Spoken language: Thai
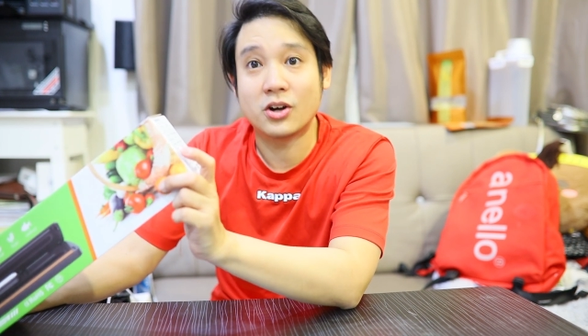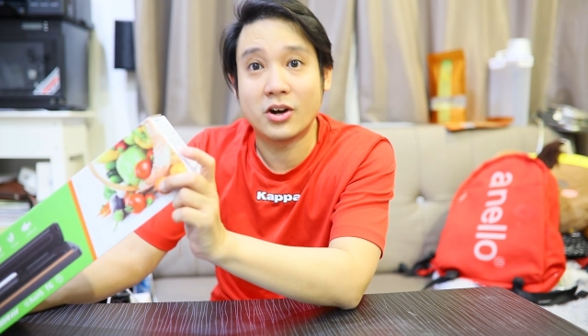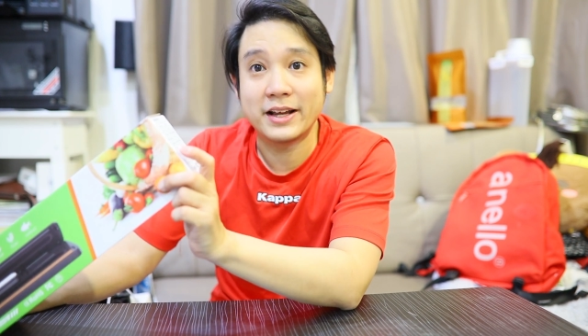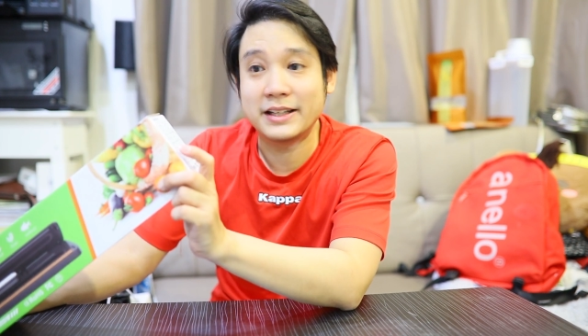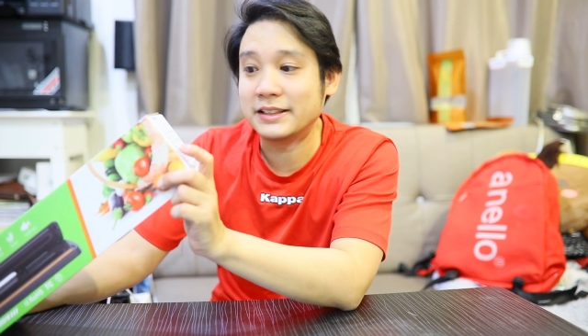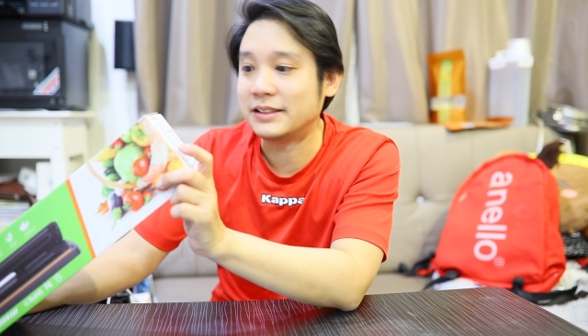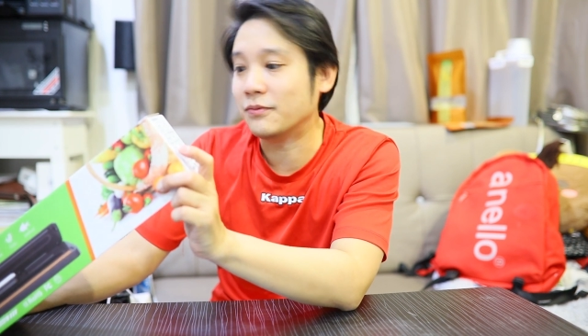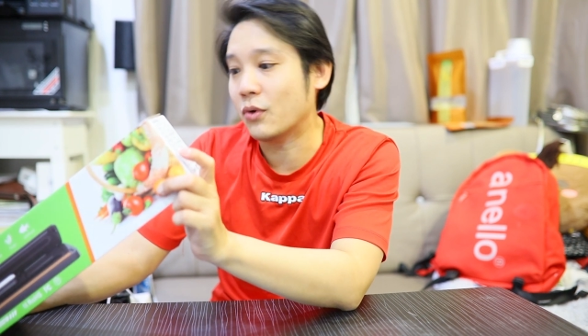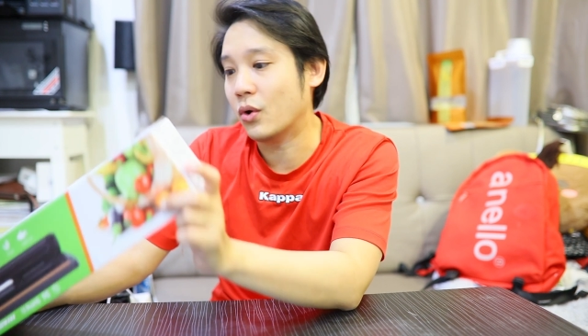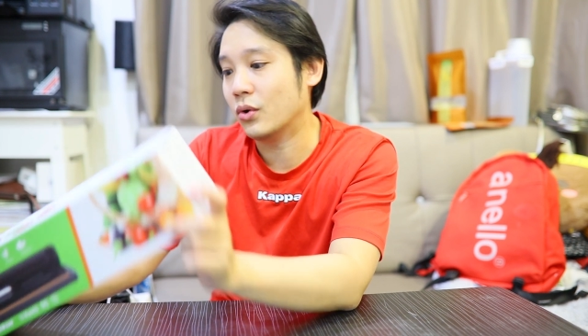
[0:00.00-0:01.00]

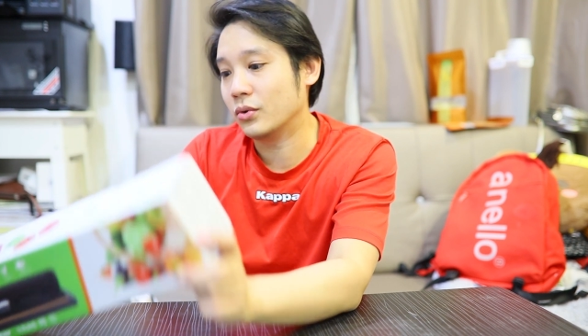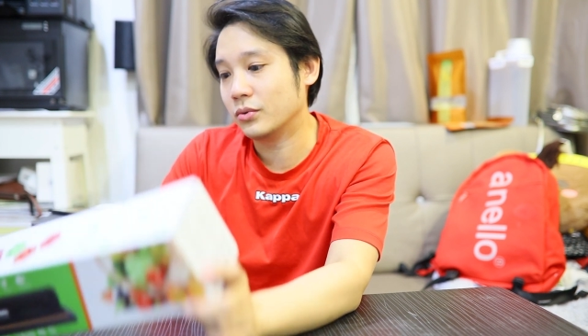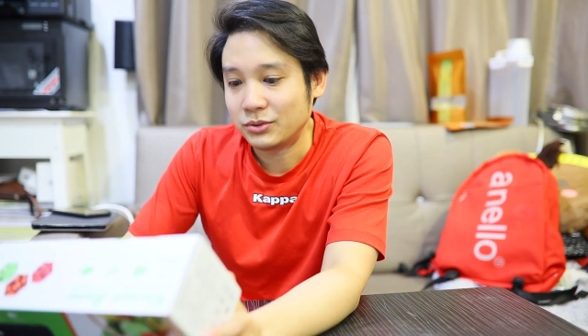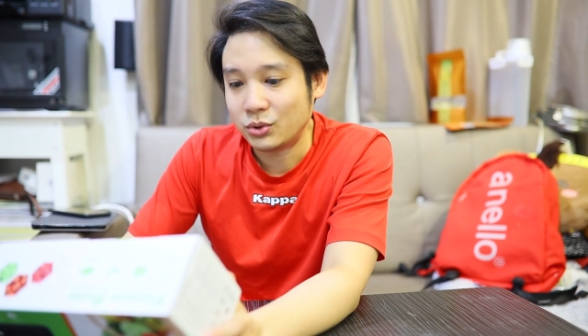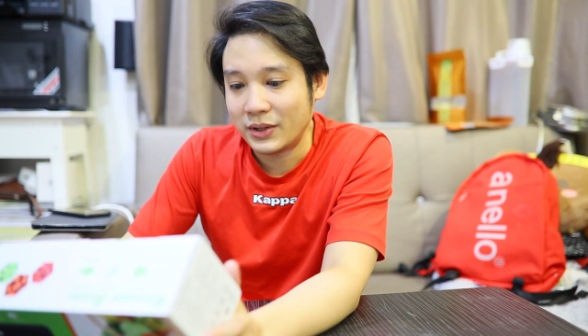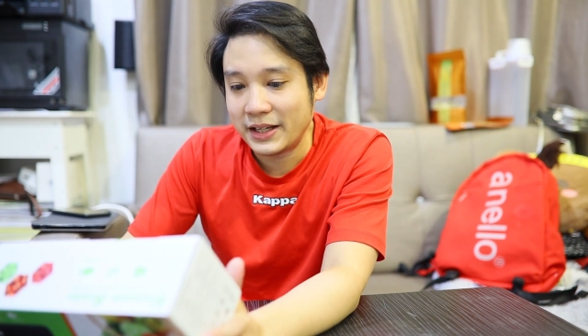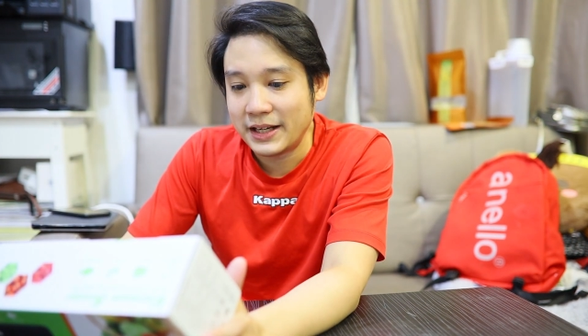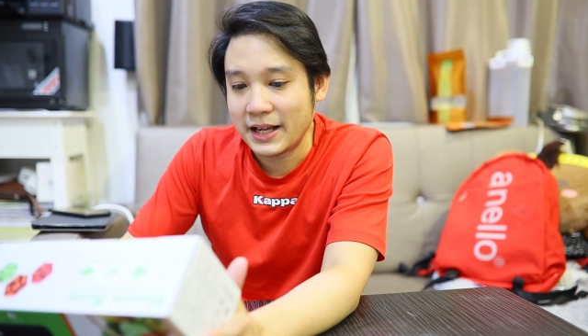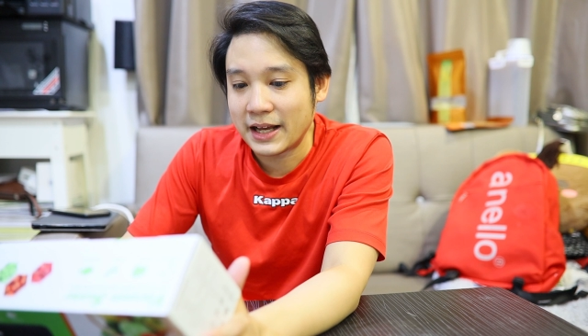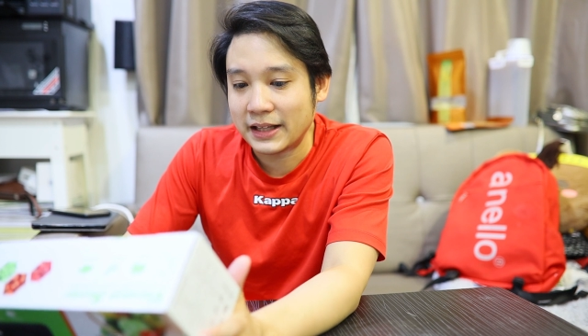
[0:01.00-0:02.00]
210 โวลต์เจ้าตัวนี้
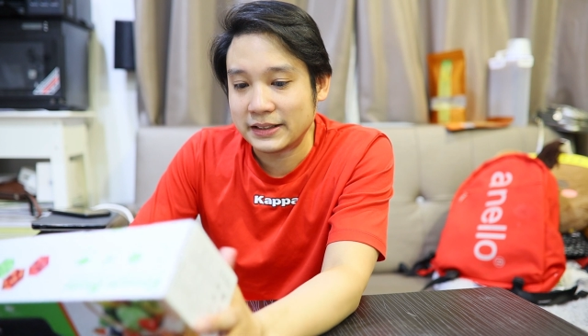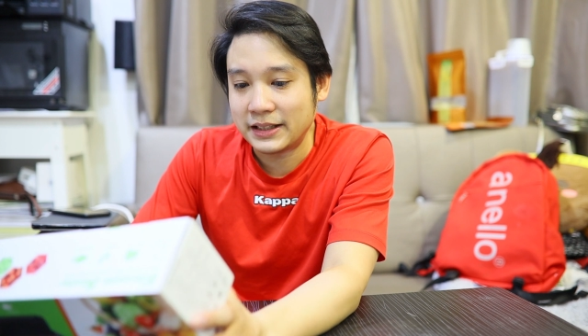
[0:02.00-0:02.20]
เนี่ย